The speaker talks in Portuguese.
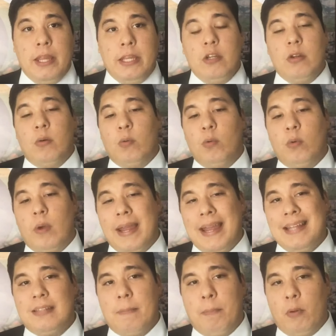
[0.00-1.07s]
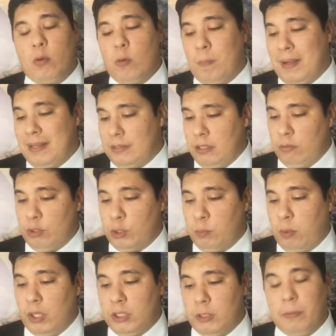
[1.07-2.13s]
E o, essa preocupação
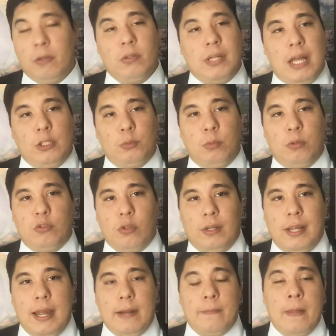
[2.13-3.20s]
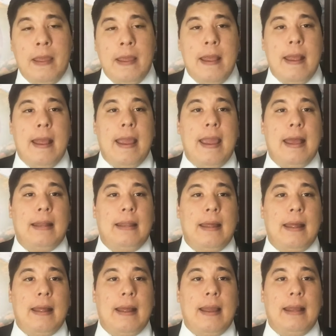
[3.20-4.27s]
exposta pelo Carlos Bolsonaro
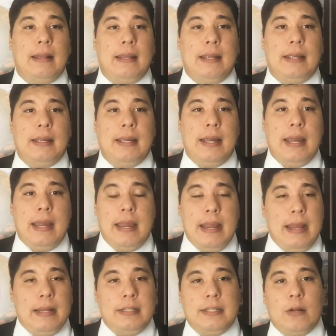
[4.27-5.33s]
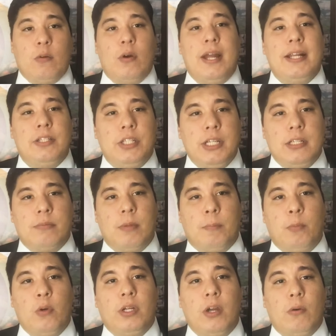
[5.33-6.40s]
ela, ela é, é, está corretíssima.
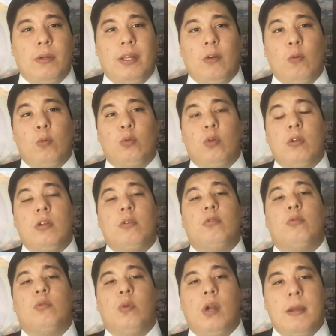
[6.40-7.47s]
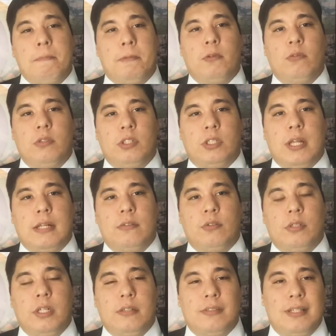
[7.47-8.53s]
Porque é o quê? O Donald Trump, nos Estados
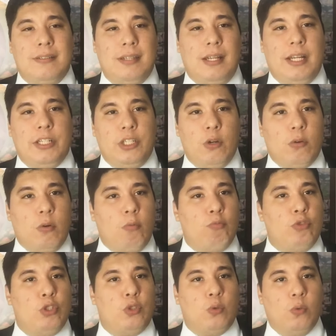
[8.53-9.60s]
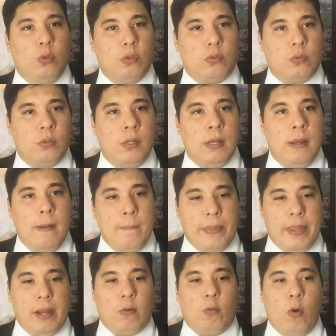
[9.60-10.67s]
Unidos, ele se elegeu com um discurso,
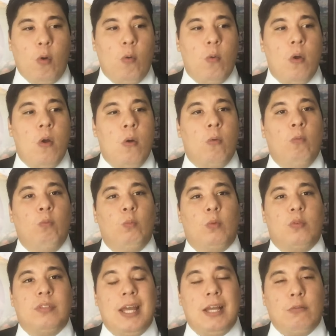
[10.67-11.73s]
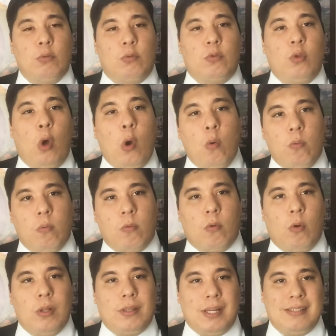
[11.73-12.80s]
né, com um certo tom
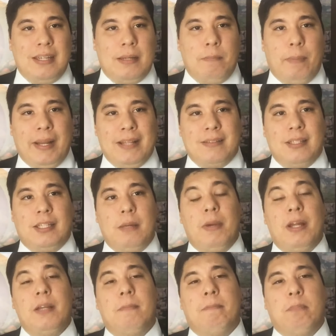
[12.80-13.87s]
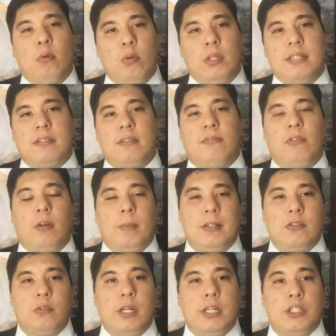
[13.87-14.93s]
contra essa imprensa que manipula as
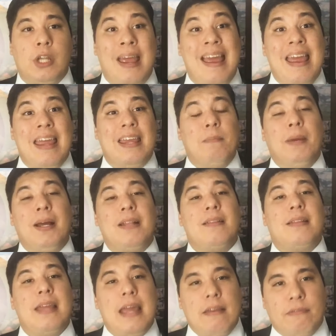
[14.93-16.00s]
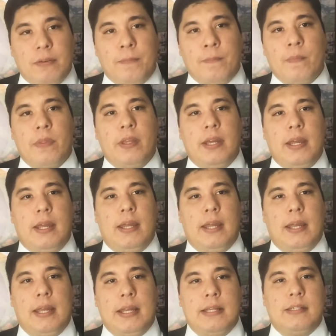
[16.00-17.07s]
informações e manteve é,
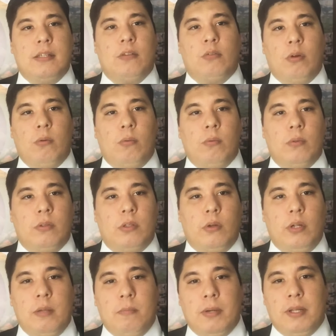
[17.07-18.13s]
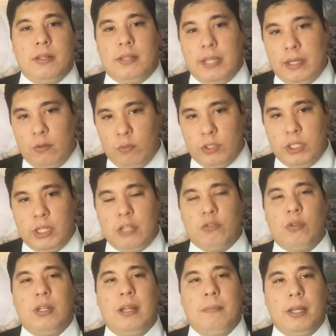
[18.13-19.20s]
é, esse tom. Então ele mantém um
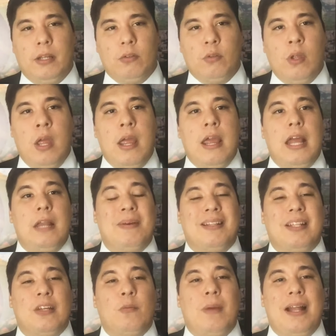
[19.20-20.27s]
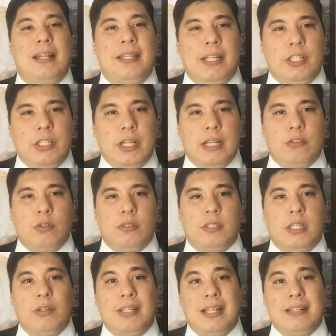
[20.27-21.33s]
direcionamento, ele mantém uma linha de
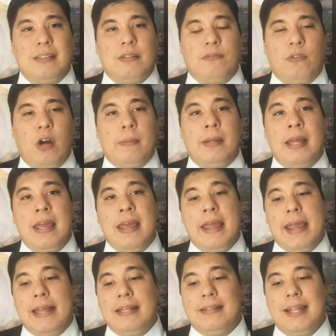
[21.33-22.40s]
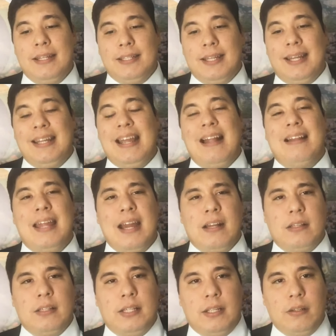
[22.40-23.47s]
raciocínio e dessa forma ele deixa em
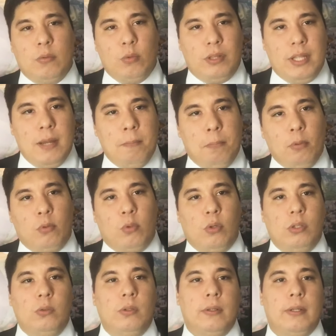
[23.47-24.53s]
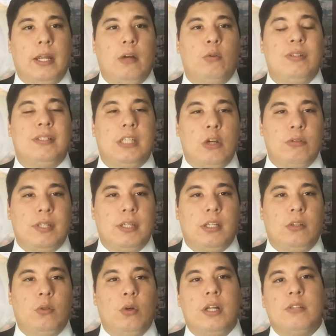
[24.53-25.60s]
alerta o tempo todo né, os seus
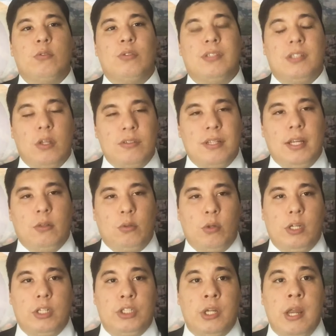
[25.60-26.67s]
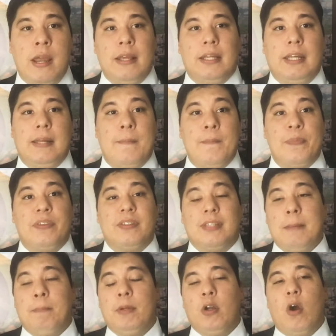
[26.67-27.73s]
seguidores, os seus eleitores que
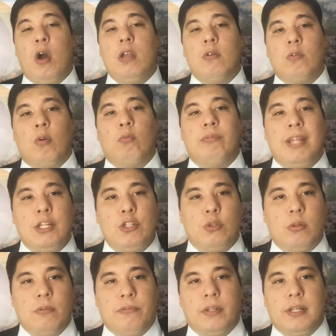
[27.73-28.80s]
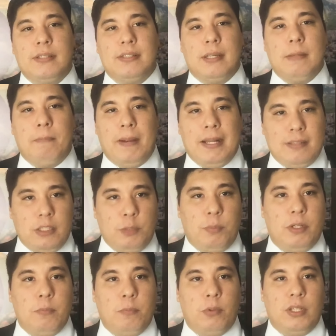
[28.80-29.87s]
sempre olham com desconfiança aí para essas
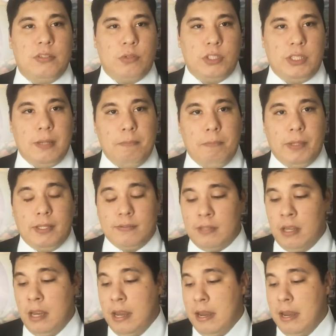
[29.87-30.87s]
manipulações da imprensa.